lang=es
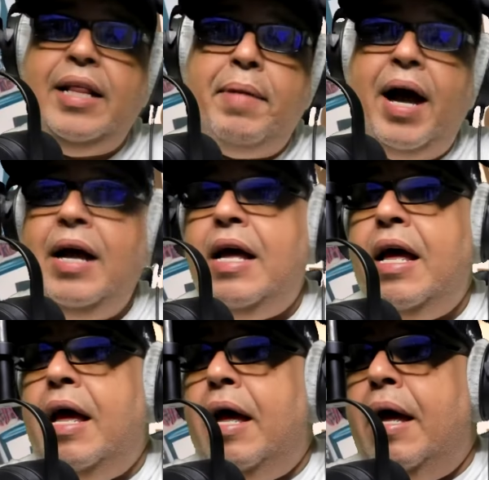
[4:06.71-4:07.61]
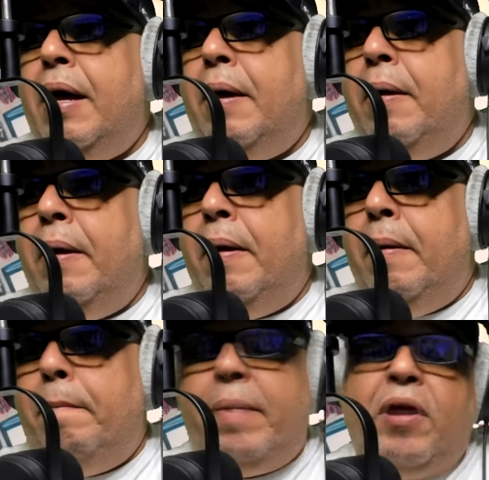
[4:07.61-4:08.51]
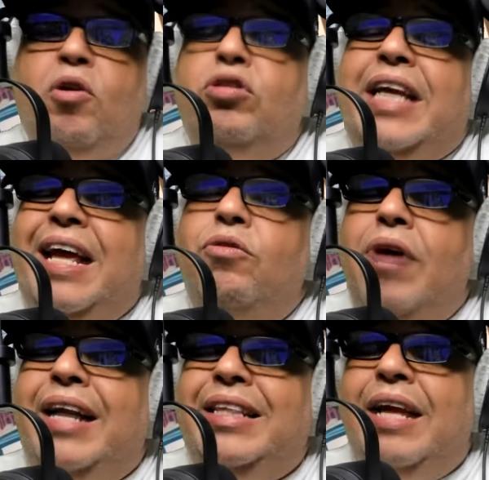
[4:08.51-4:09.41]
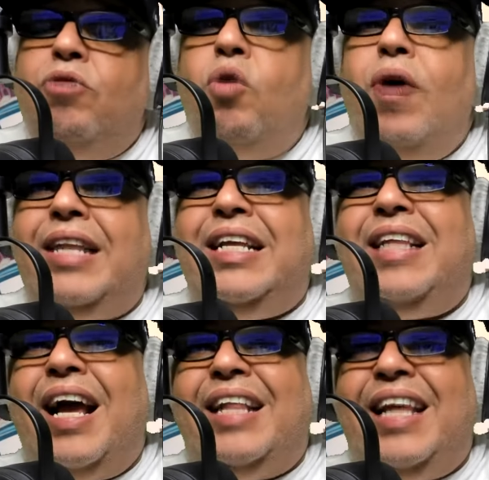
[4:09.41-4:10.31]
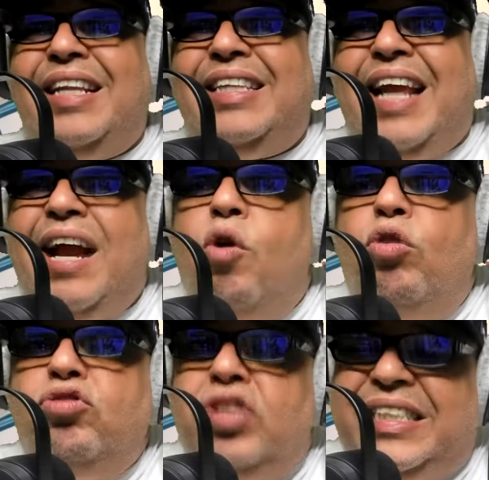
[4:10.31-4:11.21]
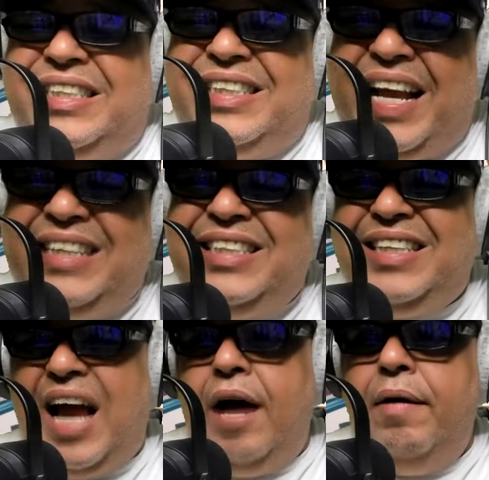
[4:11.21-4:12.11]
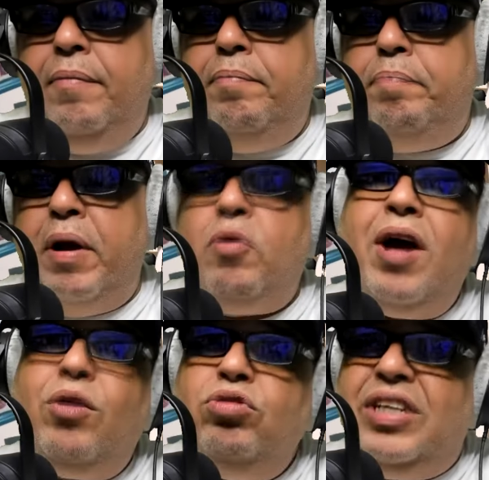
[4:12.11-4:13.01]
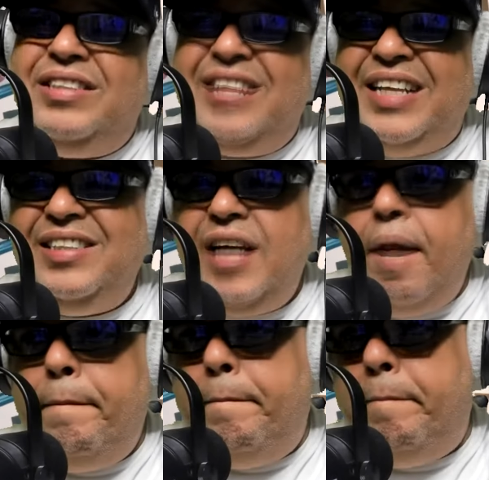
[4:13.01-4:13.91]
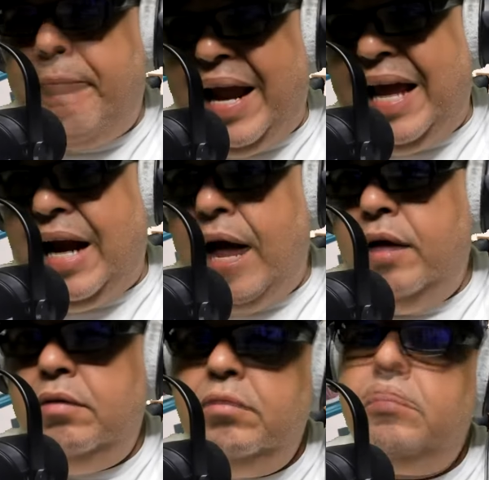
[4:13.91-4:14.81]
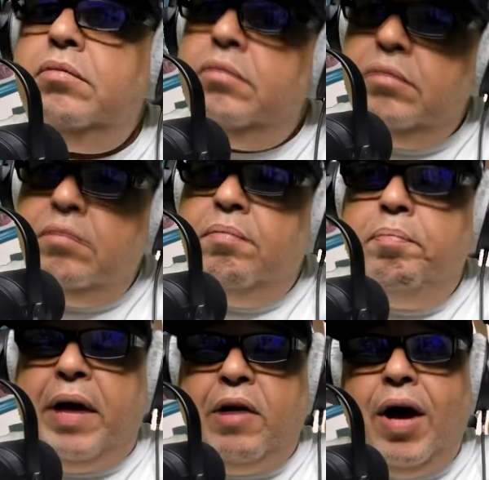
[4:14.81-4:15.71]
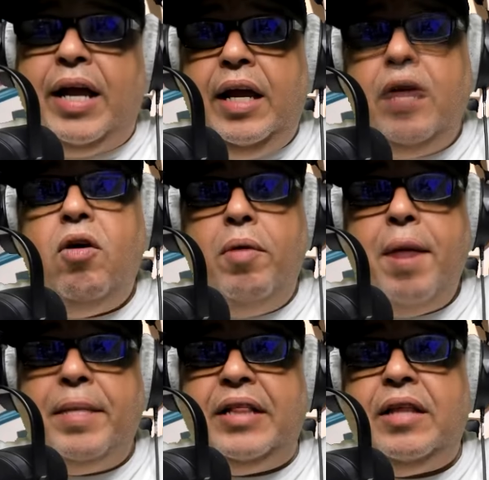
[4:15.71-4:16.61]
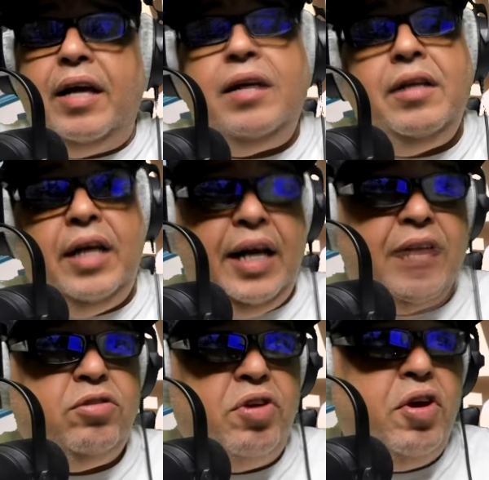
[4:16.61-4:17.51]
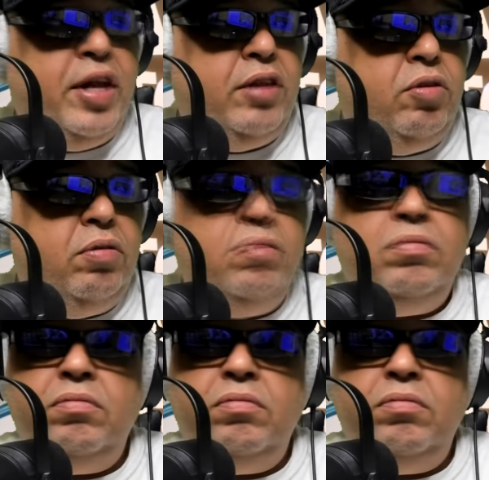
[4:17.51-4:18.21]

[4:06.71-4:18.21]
y demás. Pero no, tiene un, no es un artista que tiene consistencia, pero una consistencia plena. Pero aquí, obviamente, y le soy honesto,